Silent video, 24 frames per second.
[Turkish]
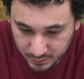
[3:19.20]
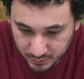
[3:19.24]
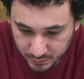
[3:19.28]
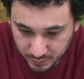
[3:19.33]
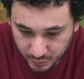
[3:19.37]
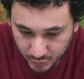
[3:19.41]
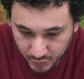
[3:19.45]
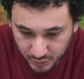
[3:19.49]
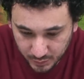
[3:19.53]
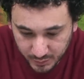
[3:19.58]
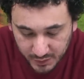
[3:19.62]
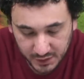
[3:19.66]

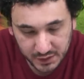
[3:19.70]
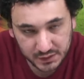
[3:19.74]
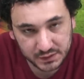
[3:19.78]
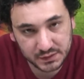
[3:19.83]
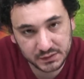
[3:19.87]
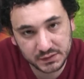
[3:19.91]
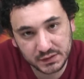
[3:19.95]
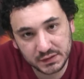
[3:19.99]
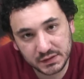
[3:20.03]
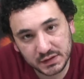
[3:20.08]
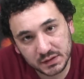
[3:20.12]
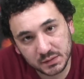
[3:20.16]
böyle
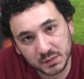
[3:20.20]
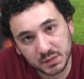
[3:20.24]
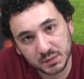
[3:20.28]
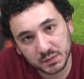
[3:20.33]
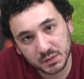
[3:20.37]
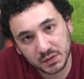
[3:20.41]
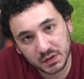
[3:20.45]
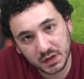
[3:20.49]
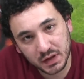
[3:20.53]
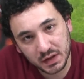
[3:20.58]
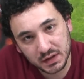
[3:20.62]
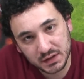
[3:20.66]
bakıldığında dediğim
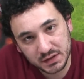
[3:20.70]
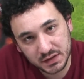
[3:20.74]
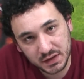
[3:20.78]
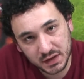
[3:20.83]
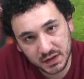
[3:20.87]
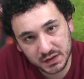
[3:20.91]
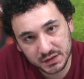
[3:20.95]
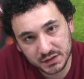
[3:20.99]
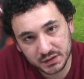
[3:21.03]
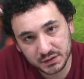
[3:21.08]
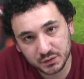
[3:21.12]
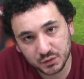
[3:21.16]
gibi
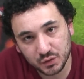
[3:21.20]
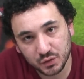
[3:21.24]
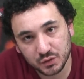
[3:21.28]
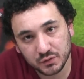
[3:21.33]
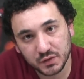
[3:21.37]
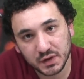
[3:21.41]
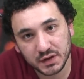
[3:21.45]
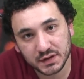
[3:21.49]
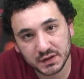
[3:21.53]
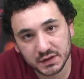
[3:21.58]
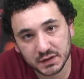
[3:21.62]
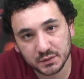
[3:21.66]
karşılıklı
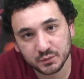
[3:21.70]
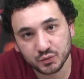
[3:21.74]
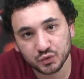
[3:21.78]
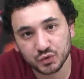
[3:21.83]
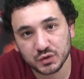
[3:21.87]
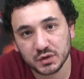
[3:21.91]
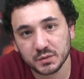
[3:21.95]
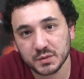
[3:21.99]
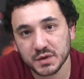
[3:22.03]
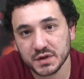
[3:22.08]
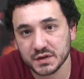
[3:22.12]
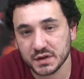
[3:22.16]
gol var. Yine
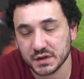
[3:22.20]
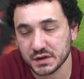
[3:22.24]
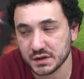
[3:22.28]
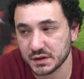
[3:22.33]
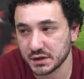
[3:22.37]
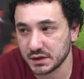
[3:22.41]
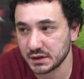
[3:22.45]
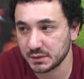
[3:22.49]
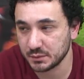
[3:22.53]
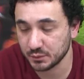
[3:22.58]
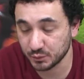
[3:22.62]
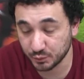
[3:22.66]
burada
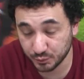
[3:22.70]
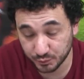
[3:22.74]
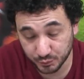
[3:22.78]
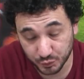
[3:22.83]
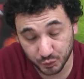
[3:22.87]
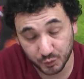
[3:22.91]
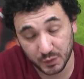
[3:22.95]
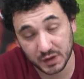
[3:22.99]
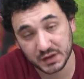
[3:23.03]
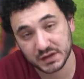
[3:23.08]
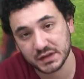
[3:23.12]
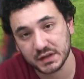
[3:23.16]
Beşiktaş
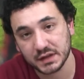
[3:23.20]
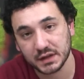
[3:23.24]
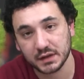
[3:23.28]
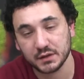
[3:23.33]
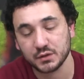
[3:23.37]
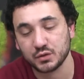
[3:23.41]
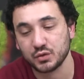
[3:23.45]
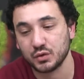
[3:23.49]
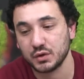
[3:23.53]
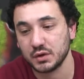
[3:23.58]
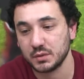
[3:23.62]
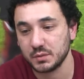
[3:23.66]
bu maçla
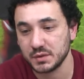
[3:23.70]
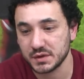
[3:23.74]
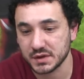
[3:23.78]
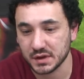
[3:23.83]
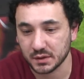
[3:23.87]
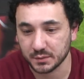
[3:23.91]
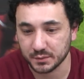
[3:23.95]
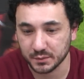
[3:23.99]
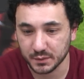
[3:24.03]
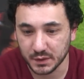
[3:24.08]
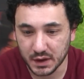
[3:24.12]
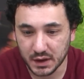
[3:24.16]
ilgili
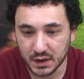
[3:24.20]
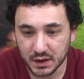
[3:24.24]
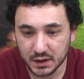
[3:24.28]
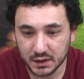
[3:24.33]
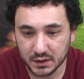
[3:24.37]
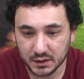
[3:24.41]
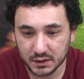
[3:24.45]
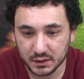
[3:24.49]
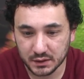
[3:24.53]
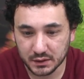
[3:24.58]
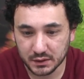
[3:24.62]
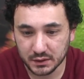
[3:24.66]
söyleyebileceğim
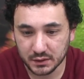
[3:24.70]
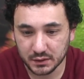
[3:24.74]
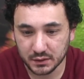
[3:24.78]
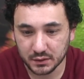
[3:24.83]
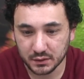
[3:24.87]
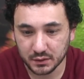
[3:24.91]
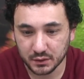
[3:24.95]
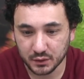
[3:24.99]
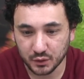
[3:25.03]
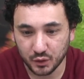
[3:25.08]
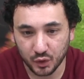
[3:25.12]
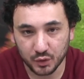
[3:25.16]
e,
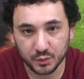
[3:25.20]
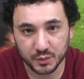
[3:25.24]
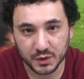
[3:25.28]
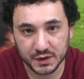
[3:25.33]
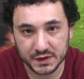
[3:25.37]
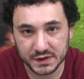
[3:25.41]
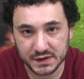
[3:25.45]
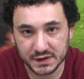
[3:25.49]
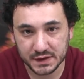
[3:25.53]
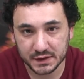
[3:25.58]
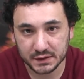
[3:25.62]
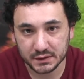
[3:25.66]
gol
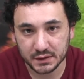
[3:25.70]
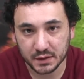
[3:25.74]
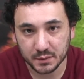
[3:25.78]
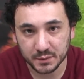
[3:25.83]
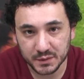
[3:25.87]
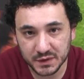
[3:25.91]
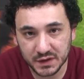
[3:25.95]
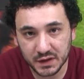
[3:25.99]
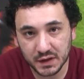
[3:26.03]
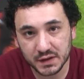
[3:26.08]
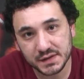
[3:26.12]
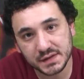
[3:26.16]

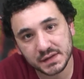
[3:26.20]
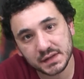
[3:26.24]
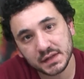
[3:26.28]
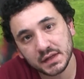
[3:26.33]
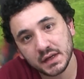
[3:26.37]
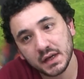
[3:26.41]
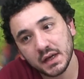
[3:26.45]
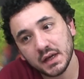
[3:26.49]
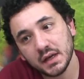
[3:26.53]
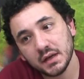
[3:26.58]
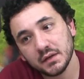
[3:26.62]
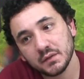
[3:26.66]
bahislerinden bir tanesi.